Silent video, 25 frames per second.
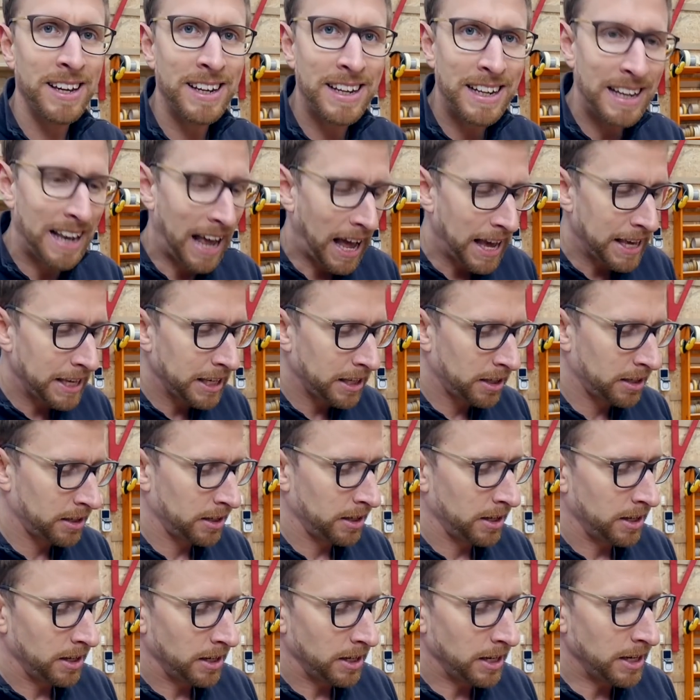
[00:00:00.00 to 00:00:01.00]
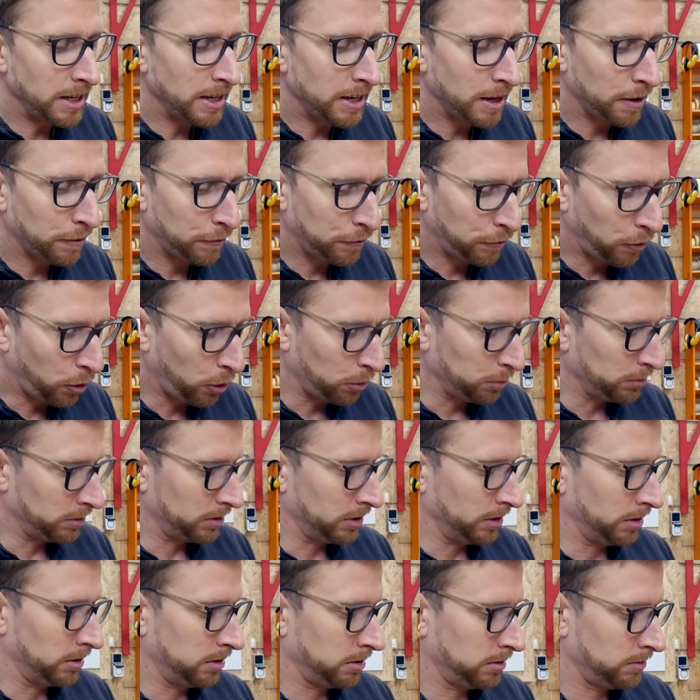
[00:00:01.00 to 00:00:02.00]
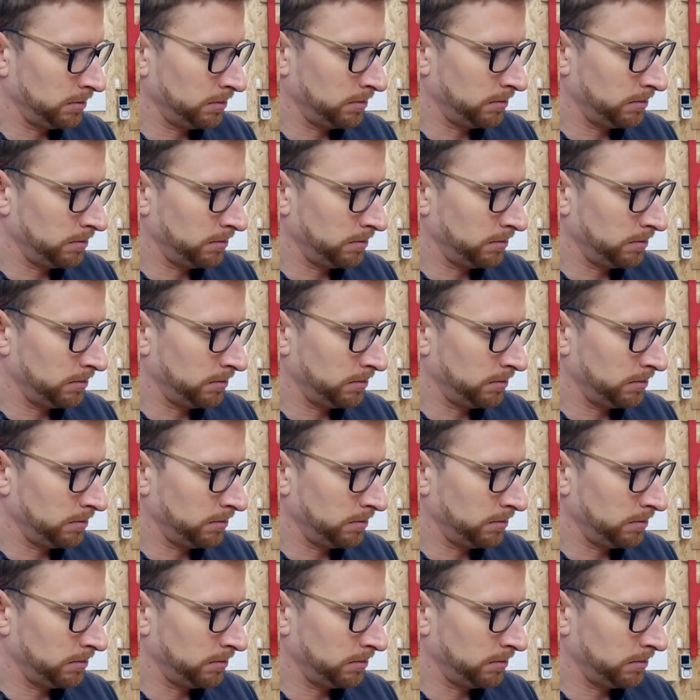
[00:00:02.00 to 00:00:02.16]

gleich in der Form sind.